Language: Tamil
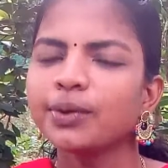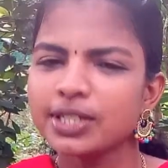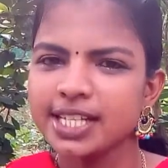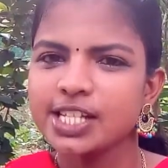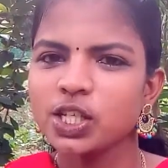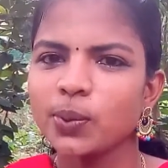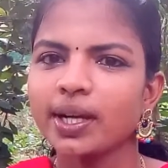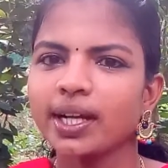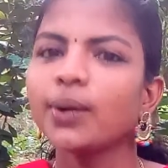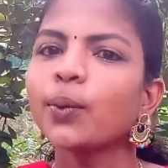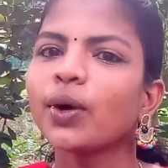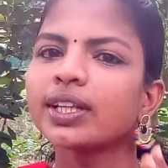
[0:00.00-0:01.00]
ஒரு சிலர்
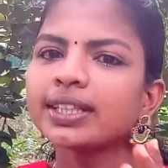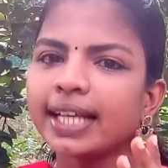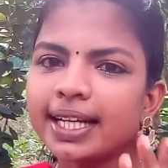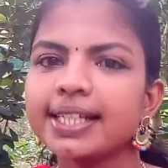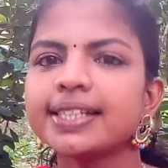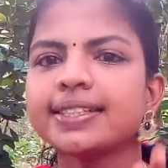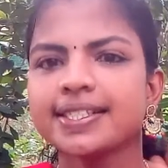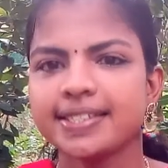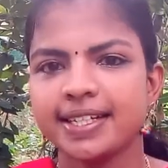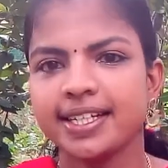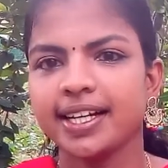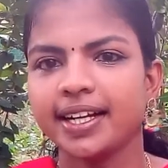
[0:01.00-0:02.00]
சொல்லுவாங்க உன் தலையெழுத்தே
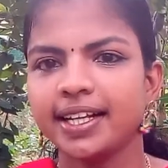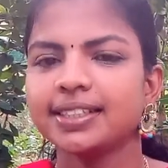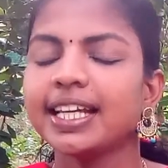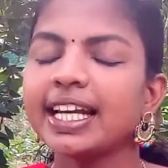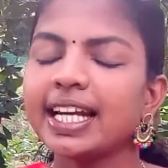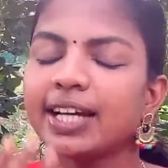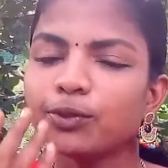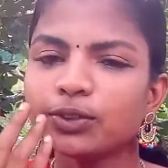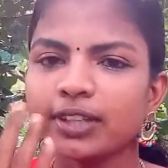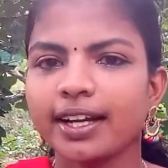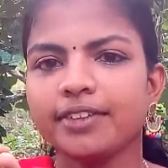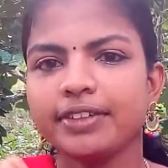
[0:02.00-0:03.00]
சரி கிடையாது எல்லாம்
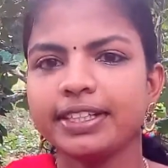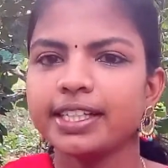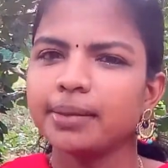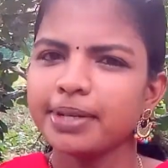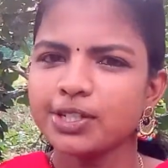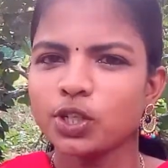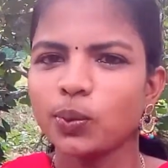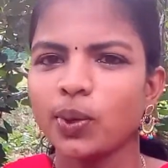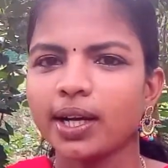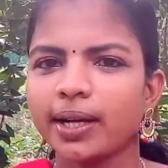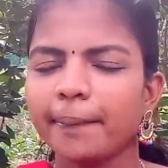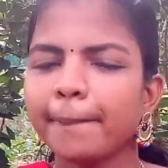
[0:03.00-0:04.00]
உன் தலை விதி அப்படின்னு
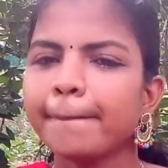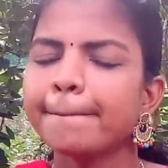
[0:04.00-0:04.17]
சொல்லுவாங்க